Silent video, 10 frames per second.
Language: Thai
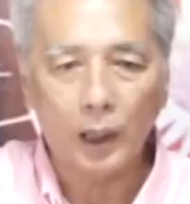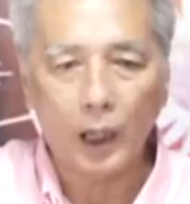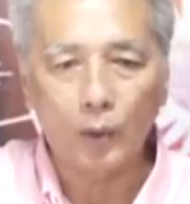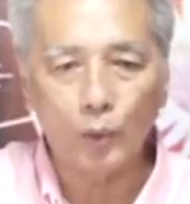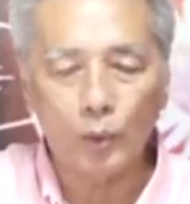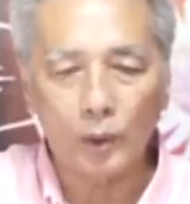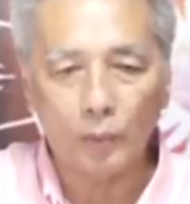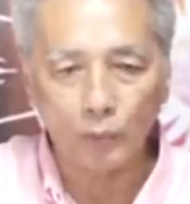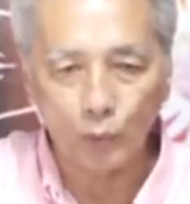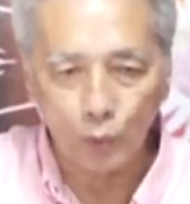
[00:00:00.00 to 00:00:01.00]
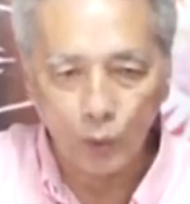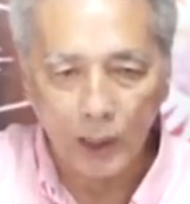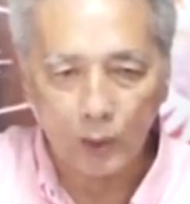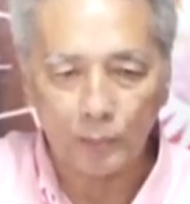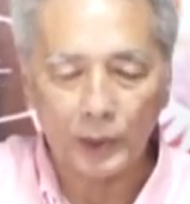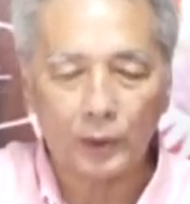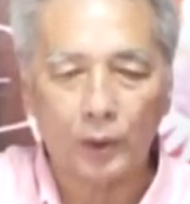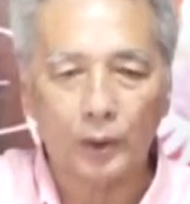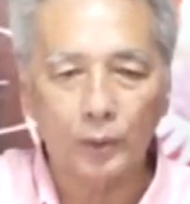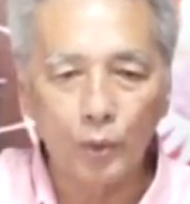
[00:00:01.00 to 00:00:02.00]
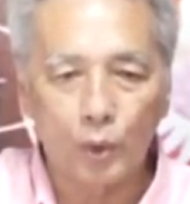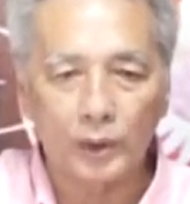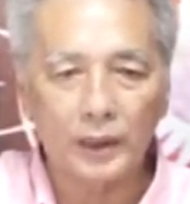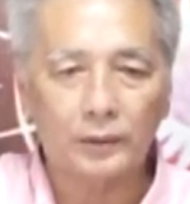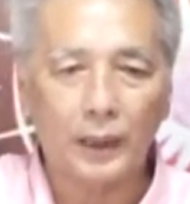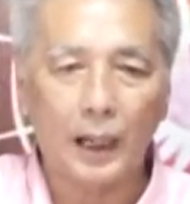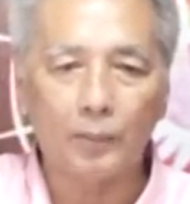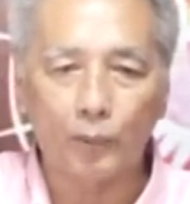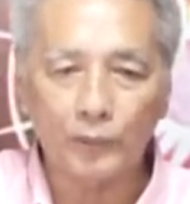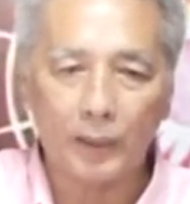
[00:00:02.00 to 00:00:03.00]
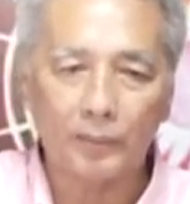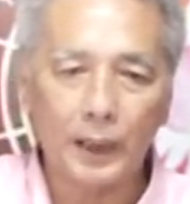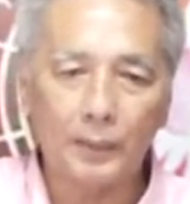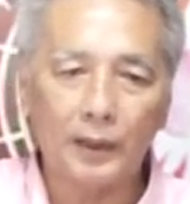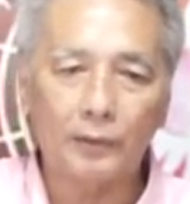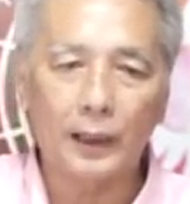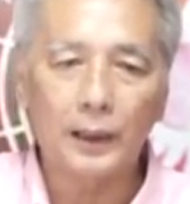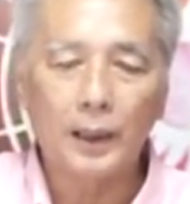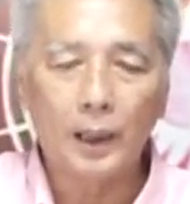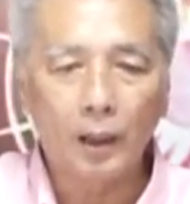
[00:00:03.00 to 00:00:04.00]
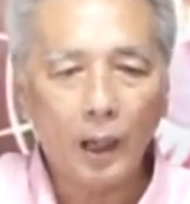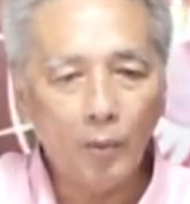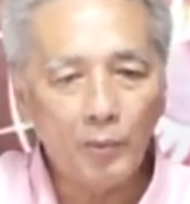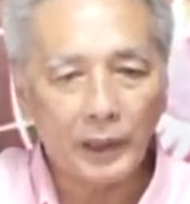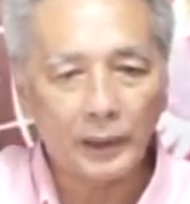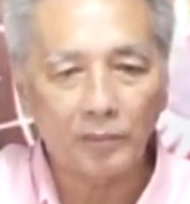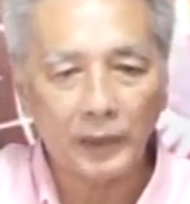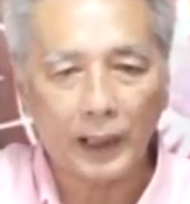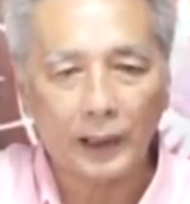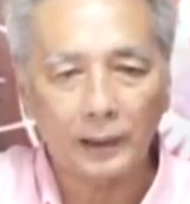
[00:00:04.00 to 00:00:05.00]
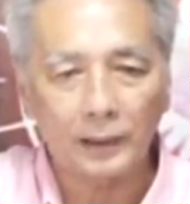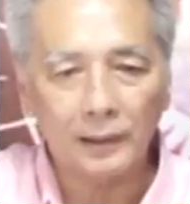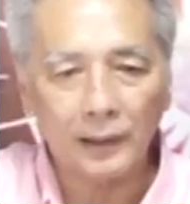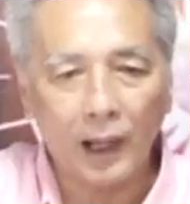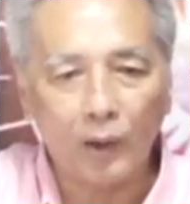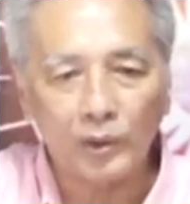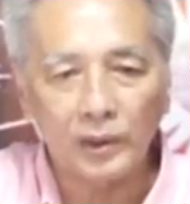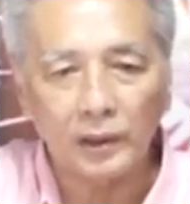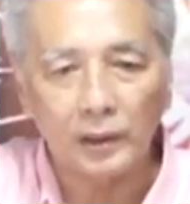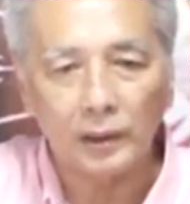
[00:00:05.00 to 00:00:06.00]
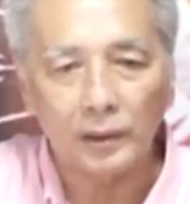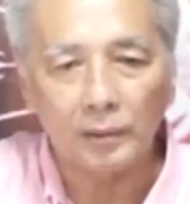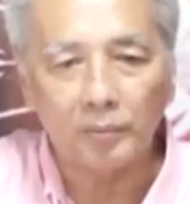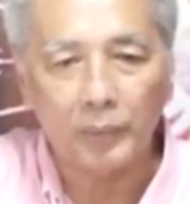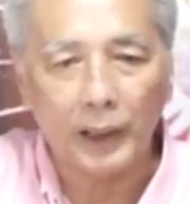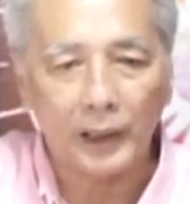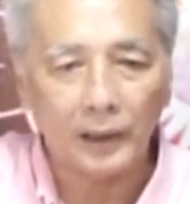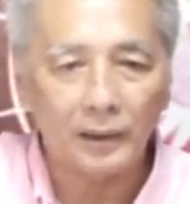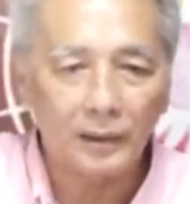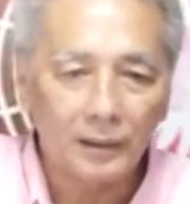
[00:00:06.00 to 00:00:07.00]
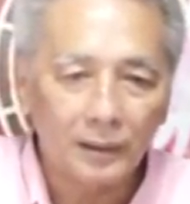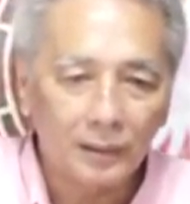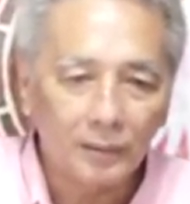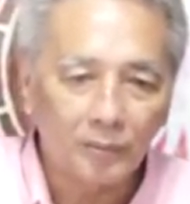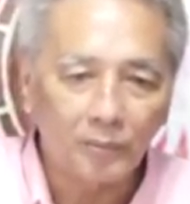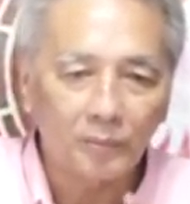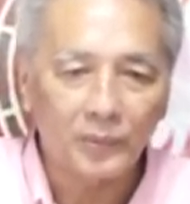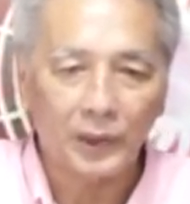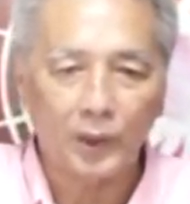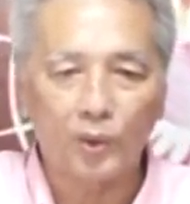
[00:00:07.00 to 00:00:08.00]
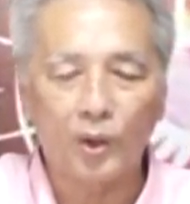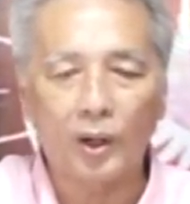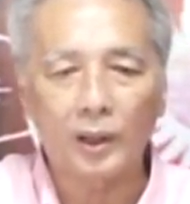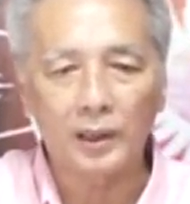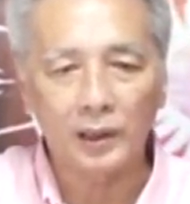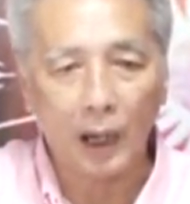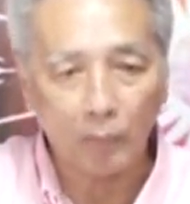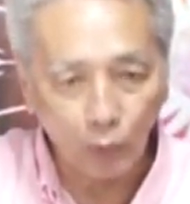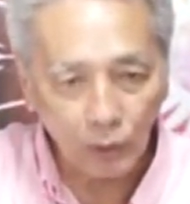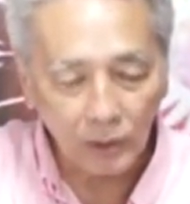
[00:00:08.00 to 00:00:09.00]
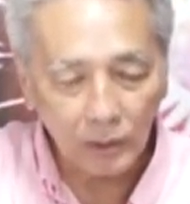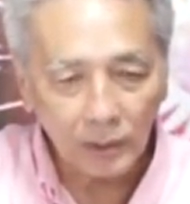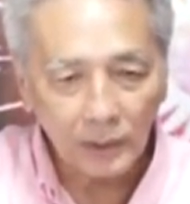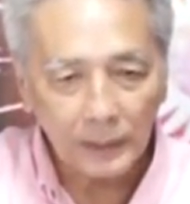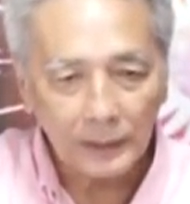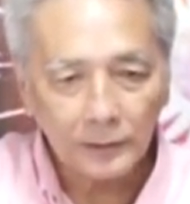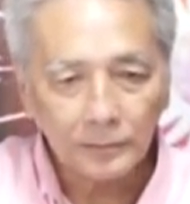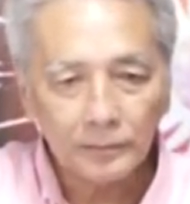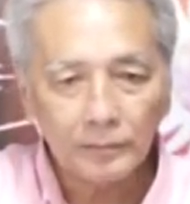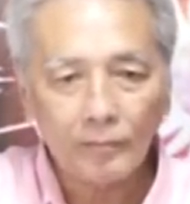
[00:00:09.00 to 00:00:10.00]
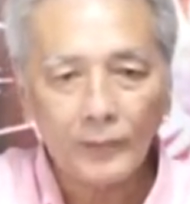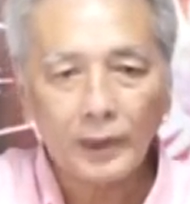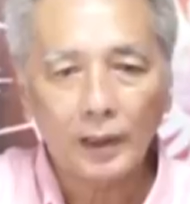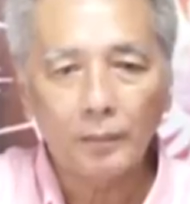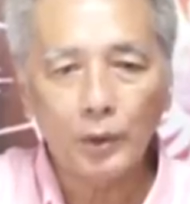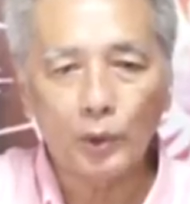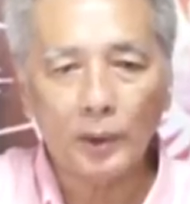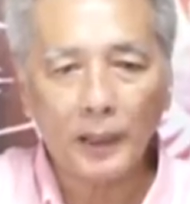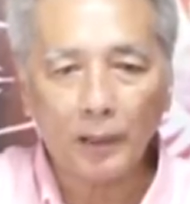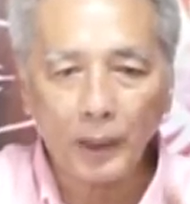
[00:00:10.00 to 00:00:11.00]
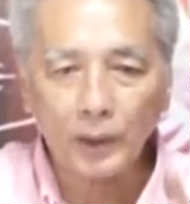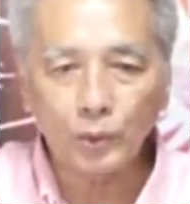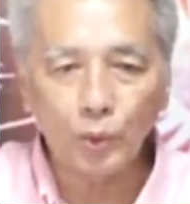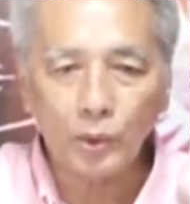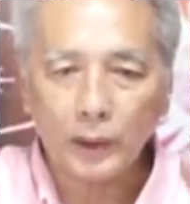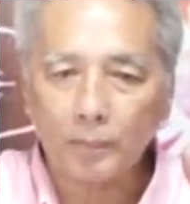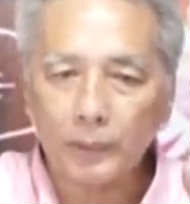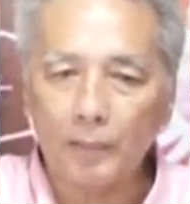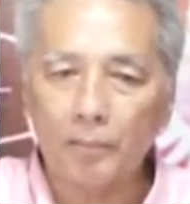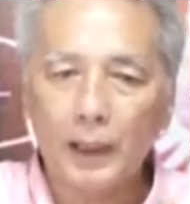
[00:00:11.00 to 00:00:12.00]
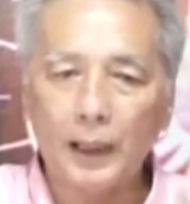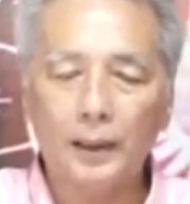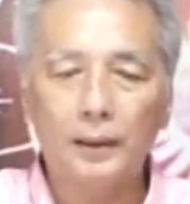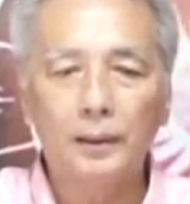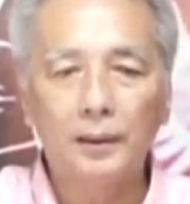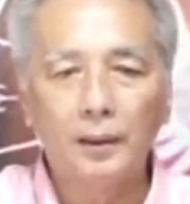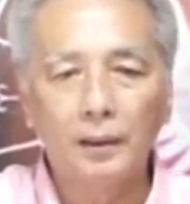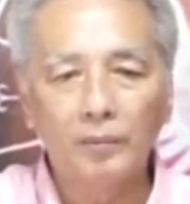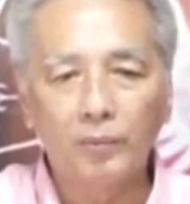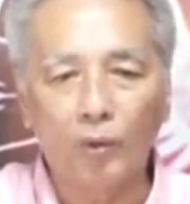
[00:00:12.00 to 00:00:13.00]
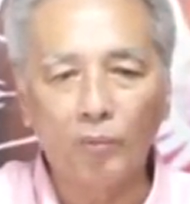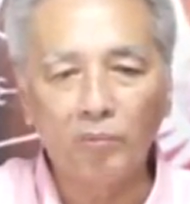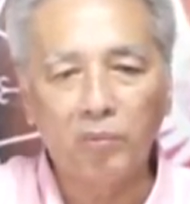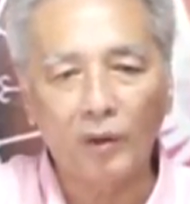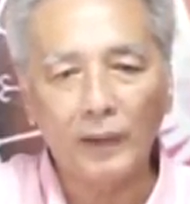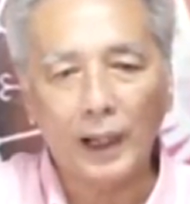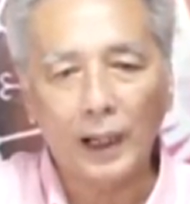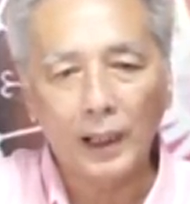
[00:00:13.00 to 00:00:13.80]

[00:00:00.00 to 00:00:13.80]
เอาลูก ผมดูลูกห้าคนไปก่อน ลูกคนที่สามผมจำได้แม่นว่าเขามีตำแหน่งดาวที่ไปเกี่ยวข้องคือดาวพุธไปอยู่ในตำแหน่งพันธุกับกรรมะผมบอกว่า